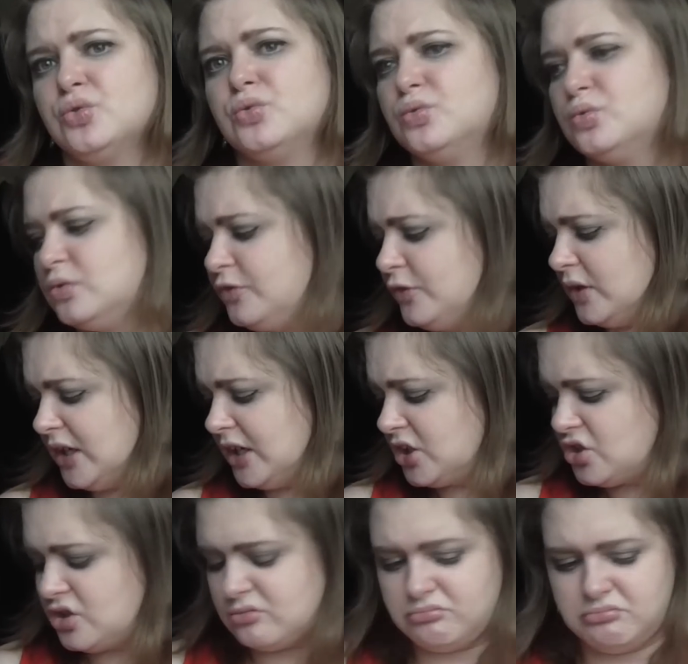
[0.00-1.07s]
so gut von
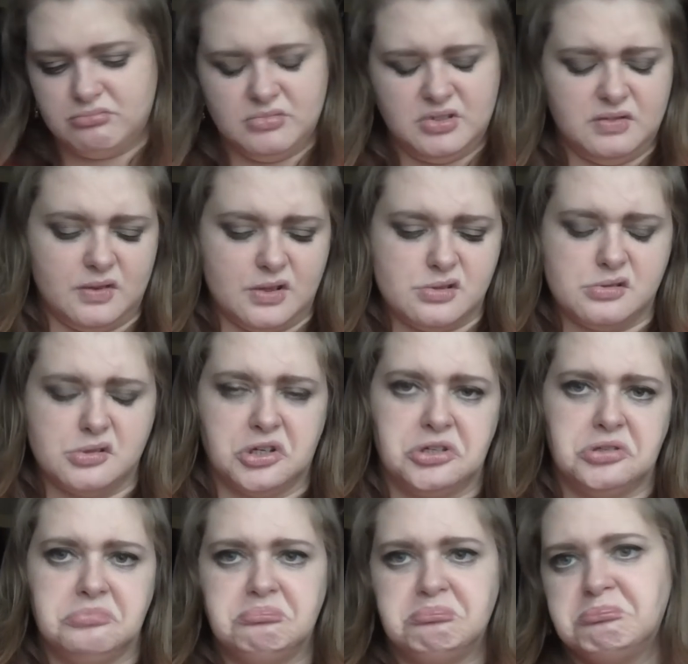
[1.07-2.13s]
Action. Ich weiß
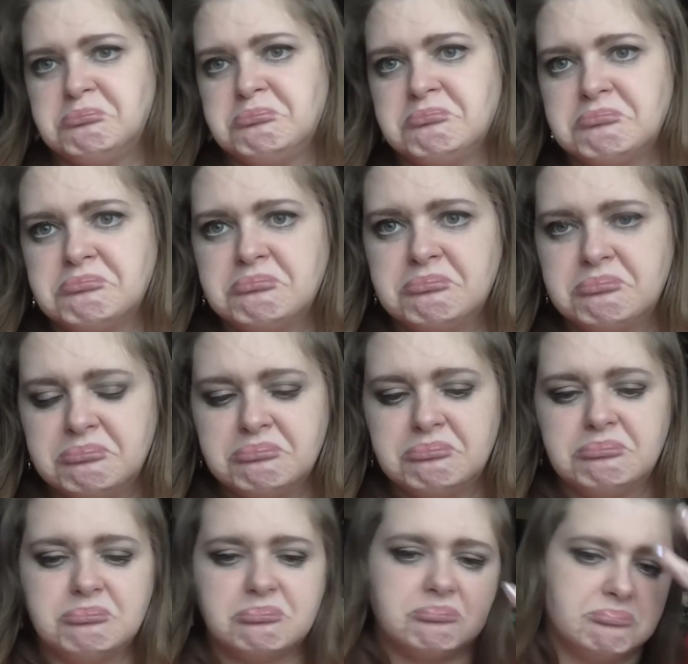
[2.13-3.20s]
nicht.
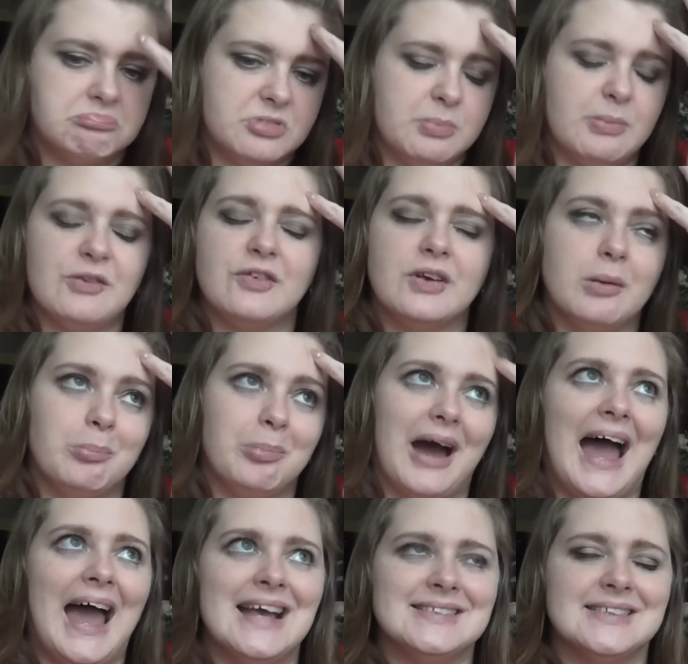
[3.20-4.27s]
Ich meine, für den
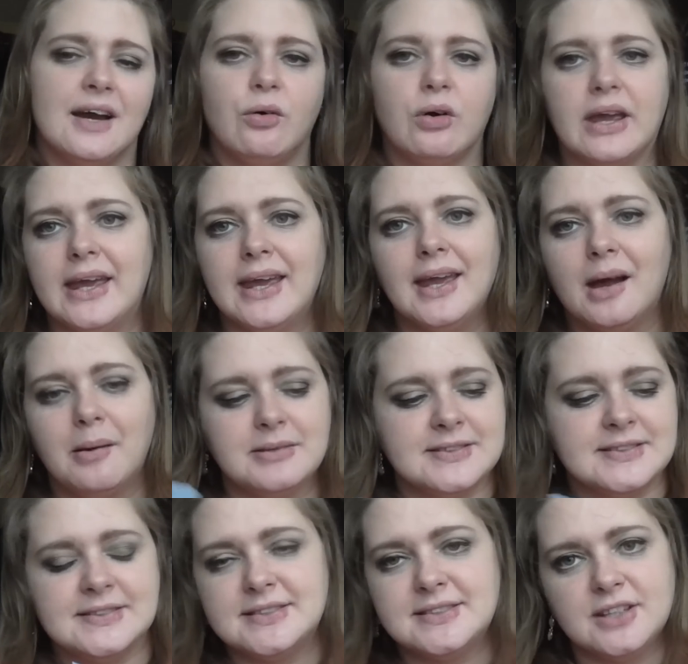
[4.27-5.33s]
Preis ja okay, aber
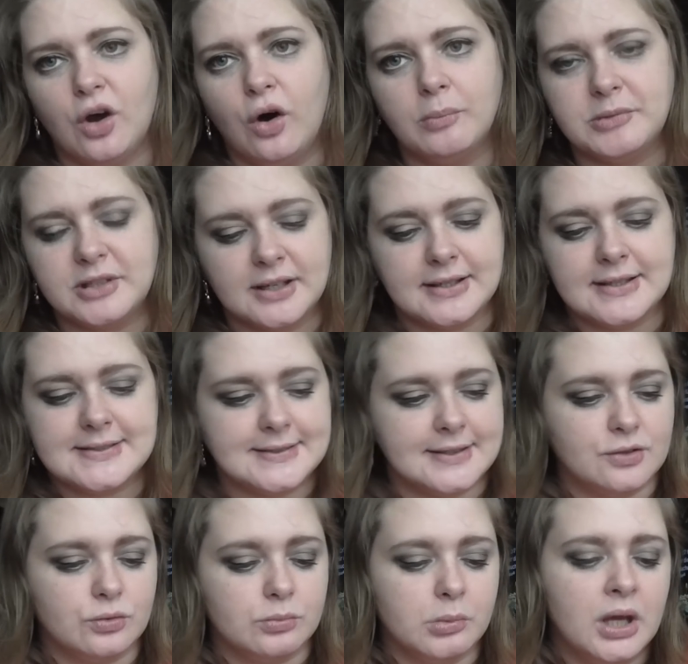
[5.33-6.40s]
sie, sie hauen mich halt jetzt
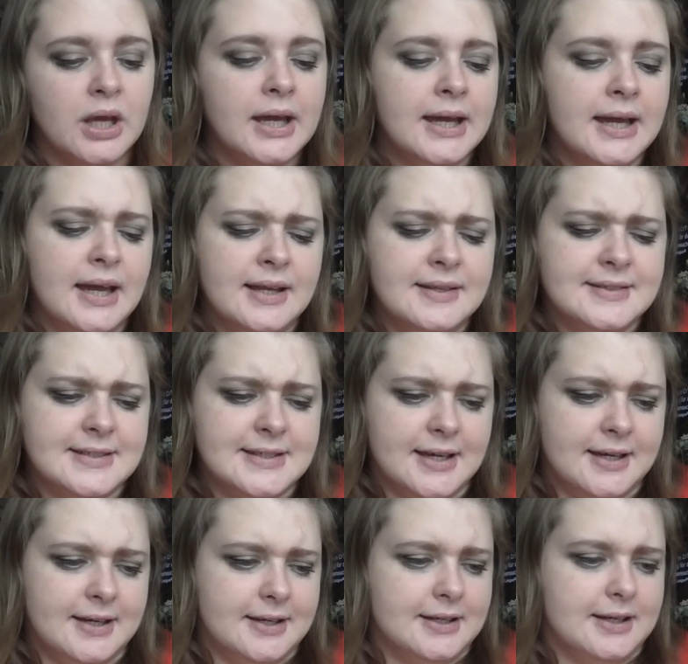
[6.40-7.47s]
nicht um.
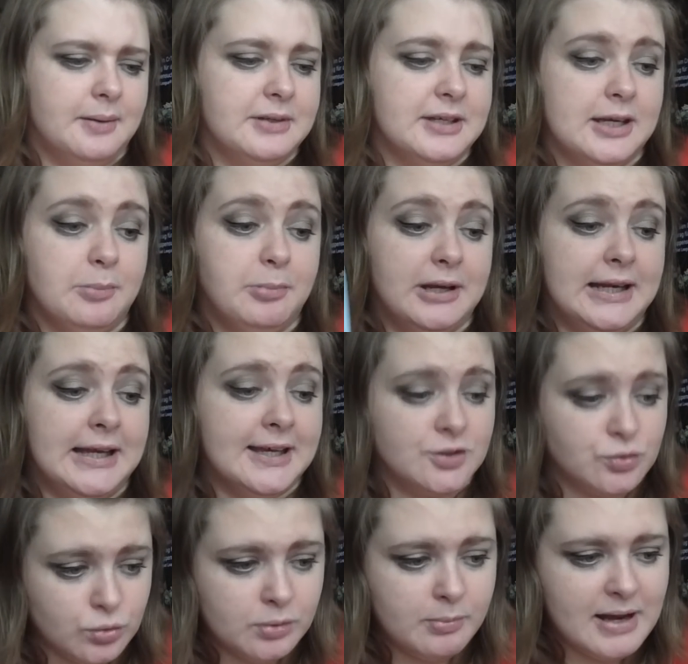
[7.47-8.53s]
Dann habe ich eine
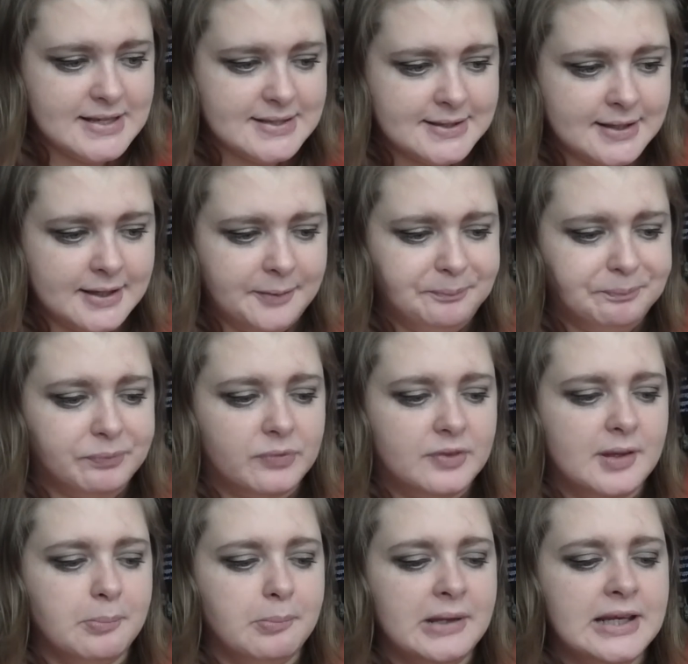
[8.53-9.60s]
Balea-Tuchmaske,
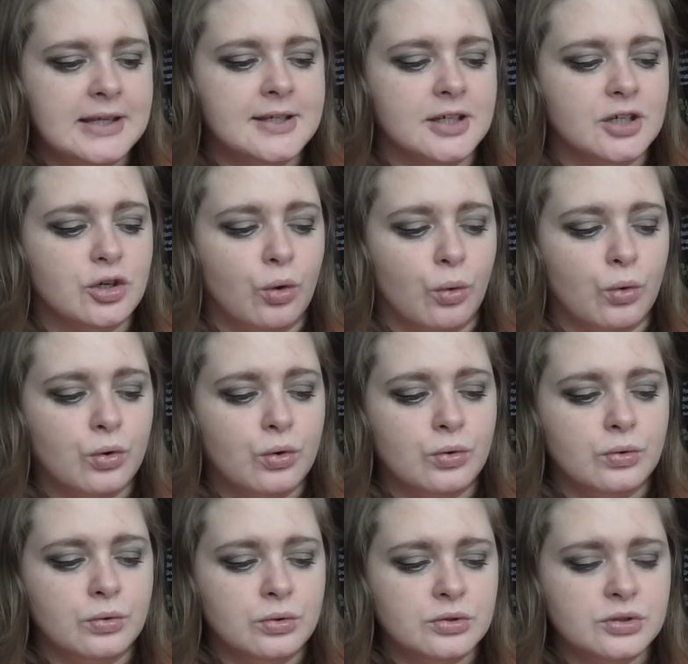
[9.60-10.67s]
die Milky
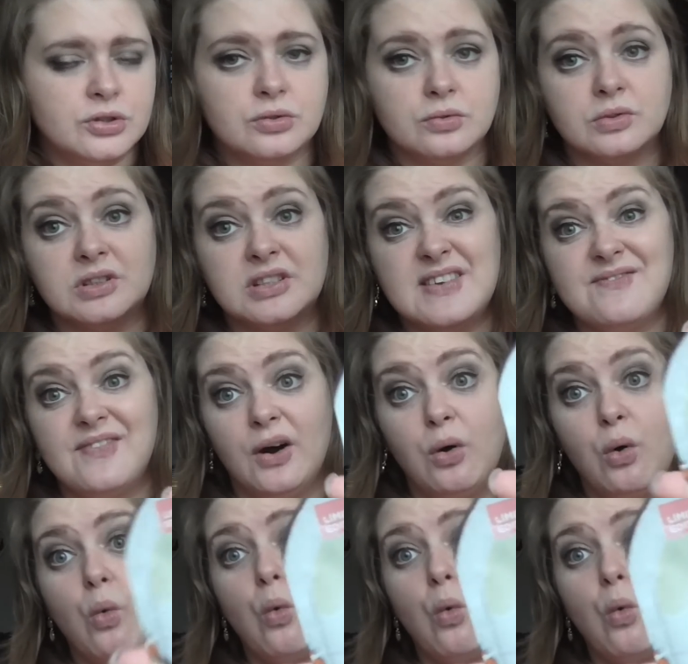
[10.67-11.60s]
Kokos und die war